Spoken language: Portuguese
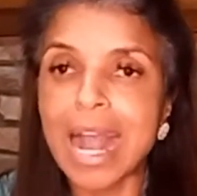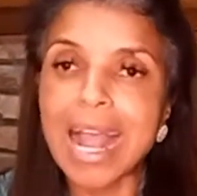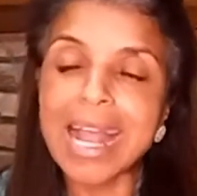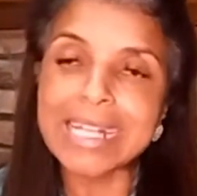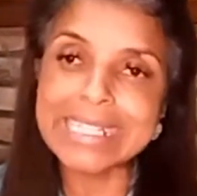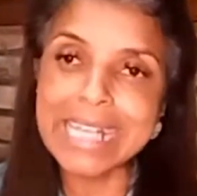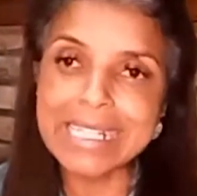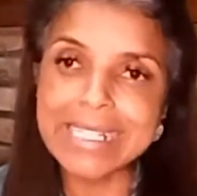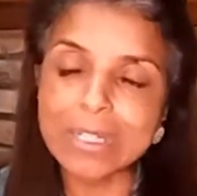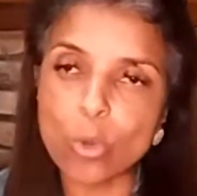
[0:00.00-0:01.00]
Uhum. A
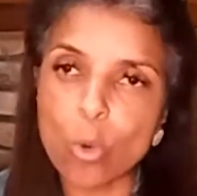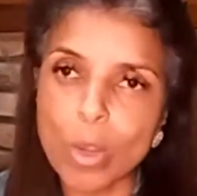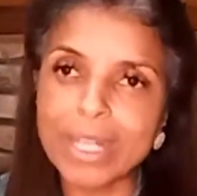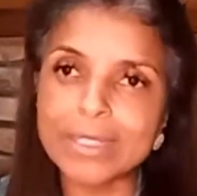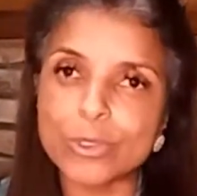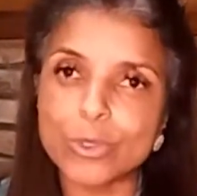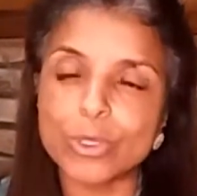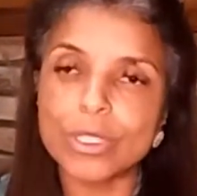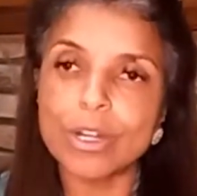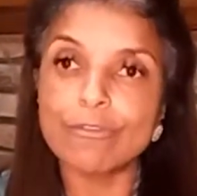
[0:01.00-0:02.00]
essência do coentro
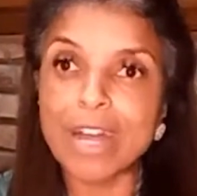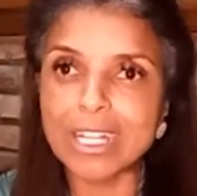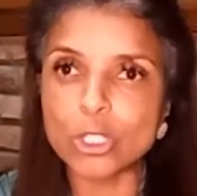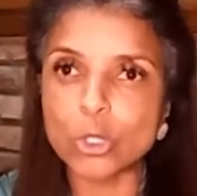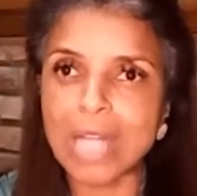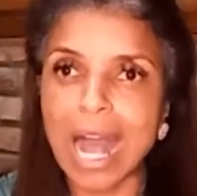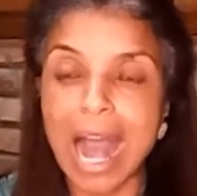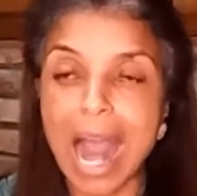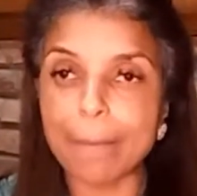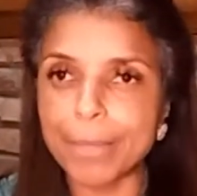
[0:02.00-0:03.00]
vai
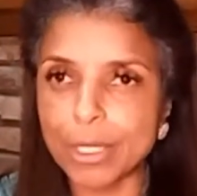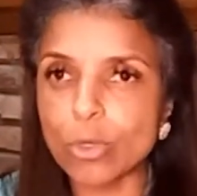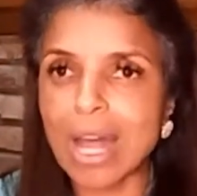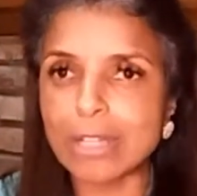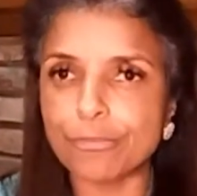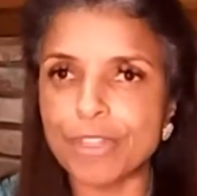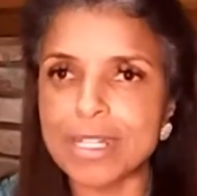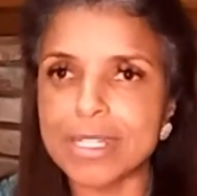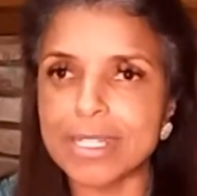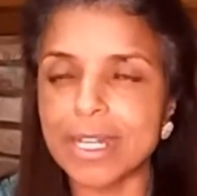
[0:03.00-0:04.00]
ajudar a abrir o lado
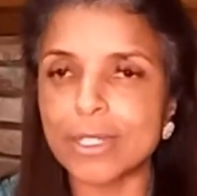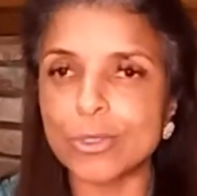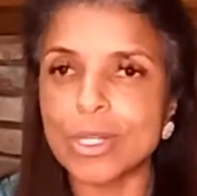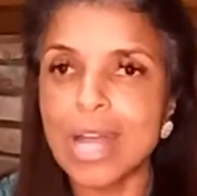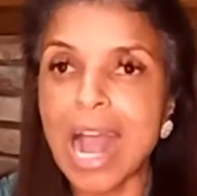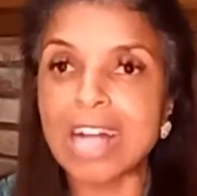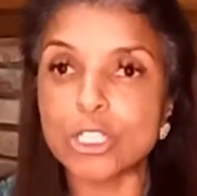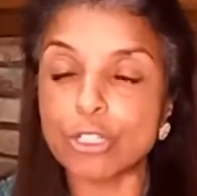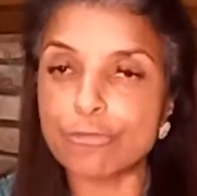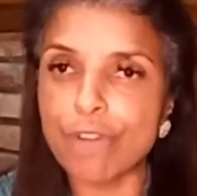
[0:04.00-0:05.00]
financeiro,
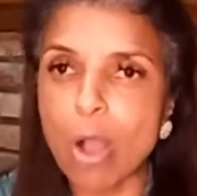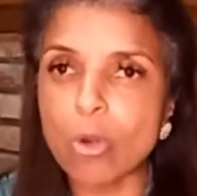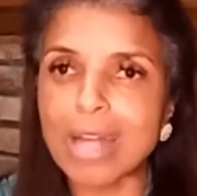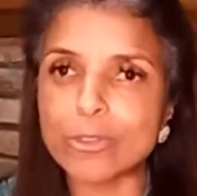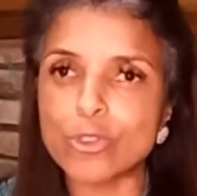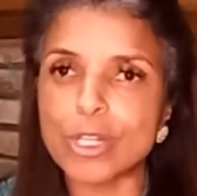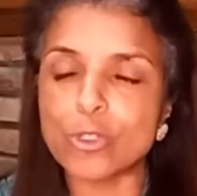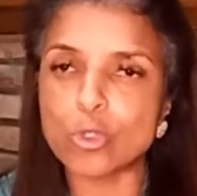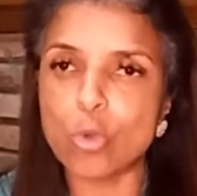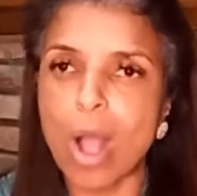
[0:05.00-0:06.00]
ativar o lado
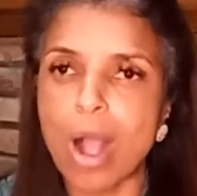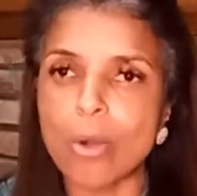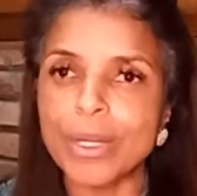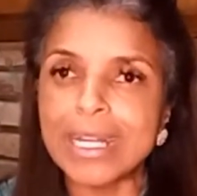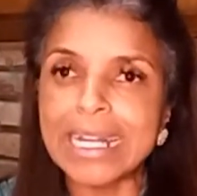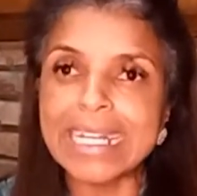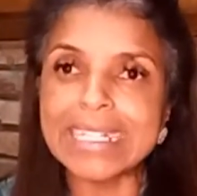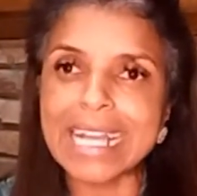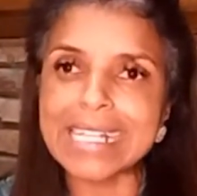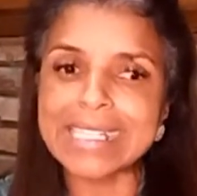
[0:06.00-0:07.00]
sexual e
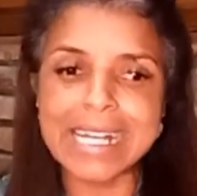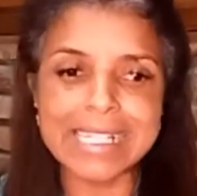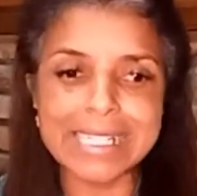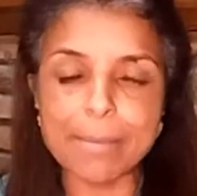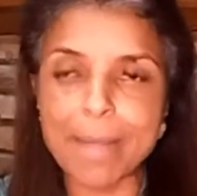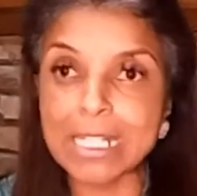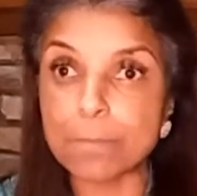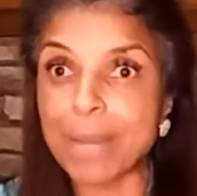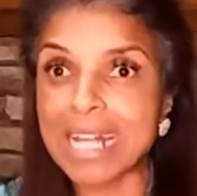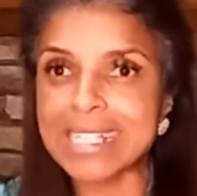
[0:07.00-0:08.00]
trazer assim mais
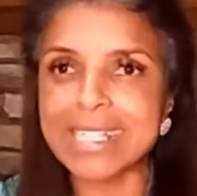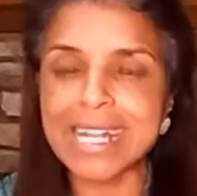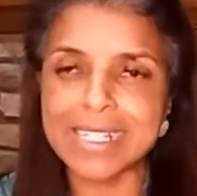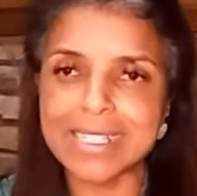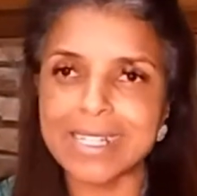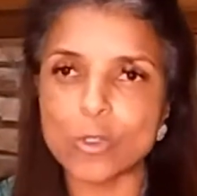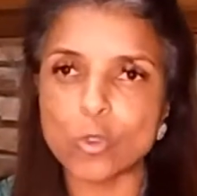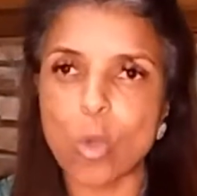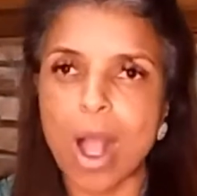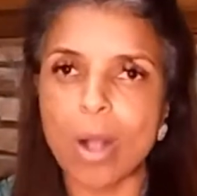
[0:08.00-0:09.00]
prazer
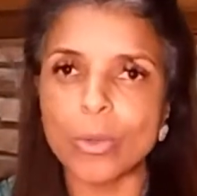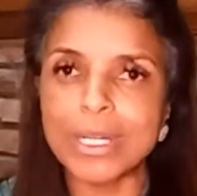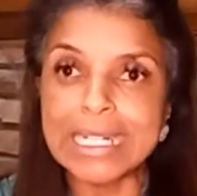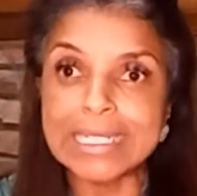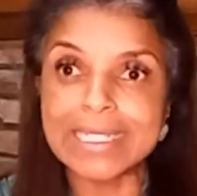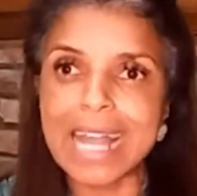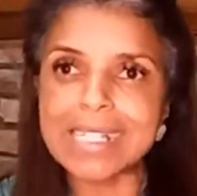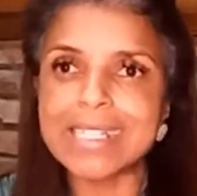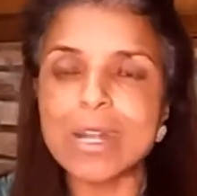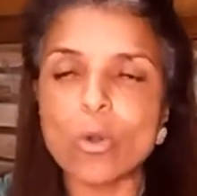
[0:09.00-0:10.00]
sexual,
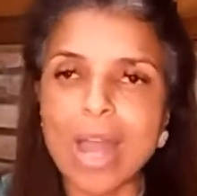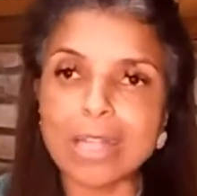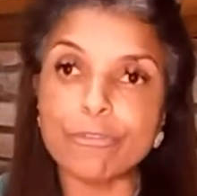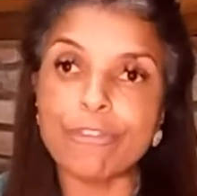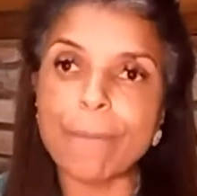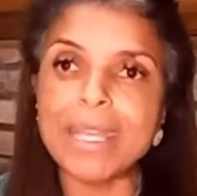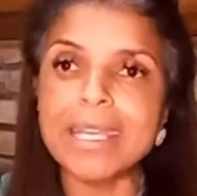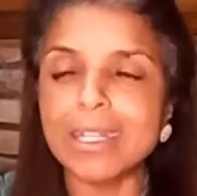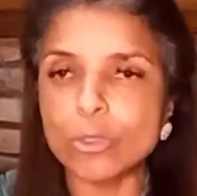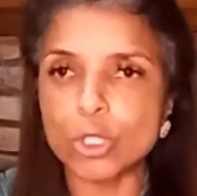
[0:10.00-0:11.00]
trazer o lado
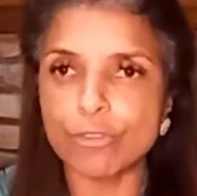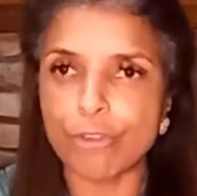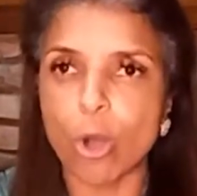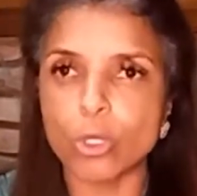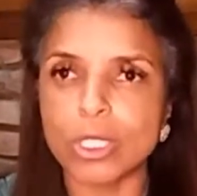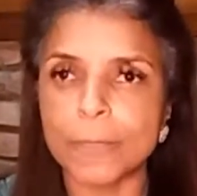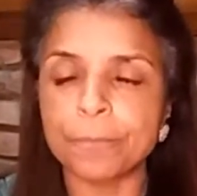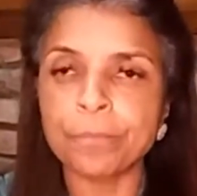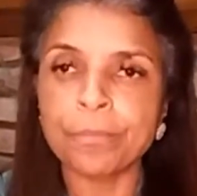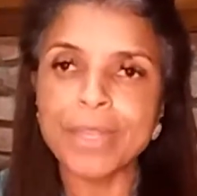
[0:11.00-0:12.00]
feminino de volta.
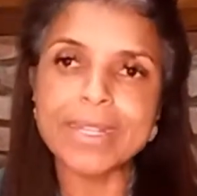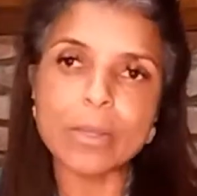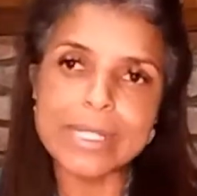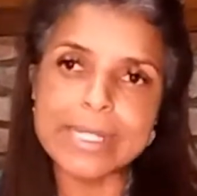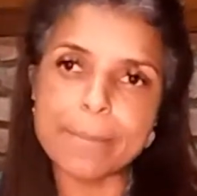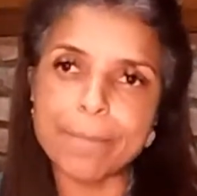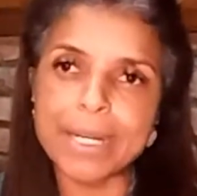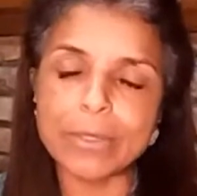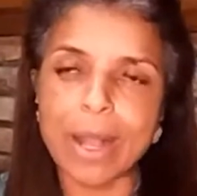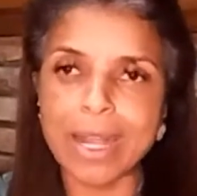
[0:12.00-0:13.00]
Então esse
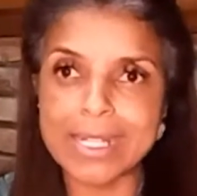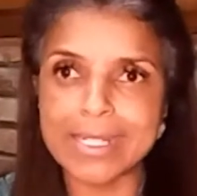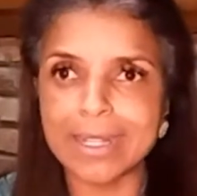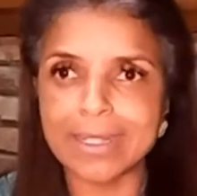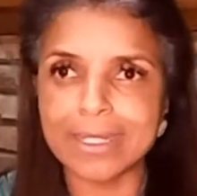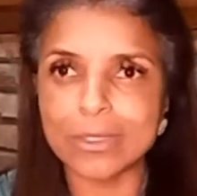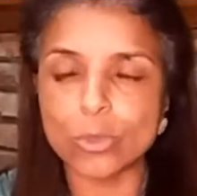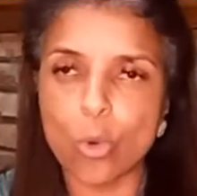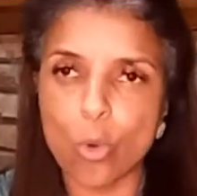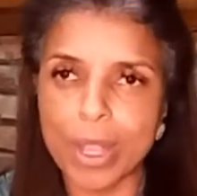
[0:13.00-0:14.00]
banho
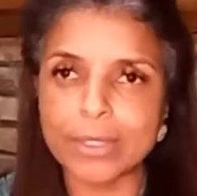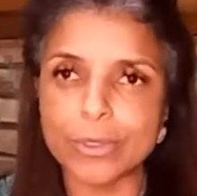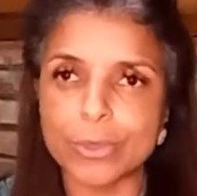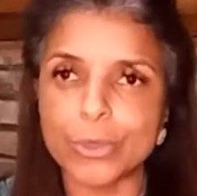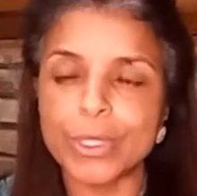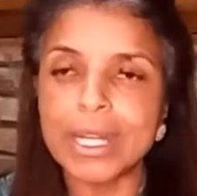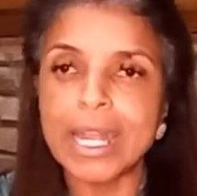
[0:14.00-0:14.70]
acrescentando o coentro,